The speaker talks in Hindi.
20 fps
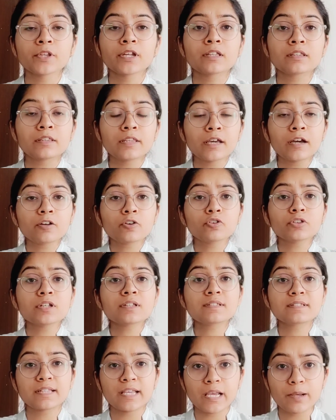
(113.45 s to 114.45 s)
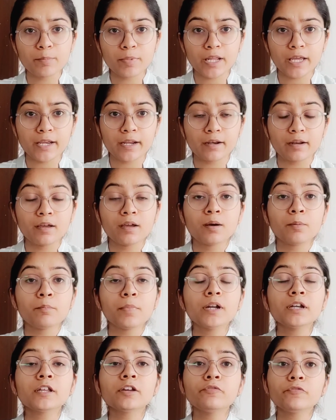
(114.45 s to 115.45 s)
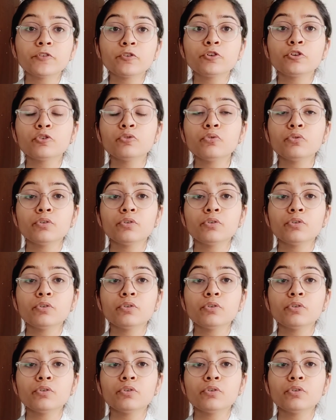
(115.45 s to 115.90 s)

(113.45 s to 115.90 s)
दे आर ऑन द सेम लाइन बट इफ़ यू डू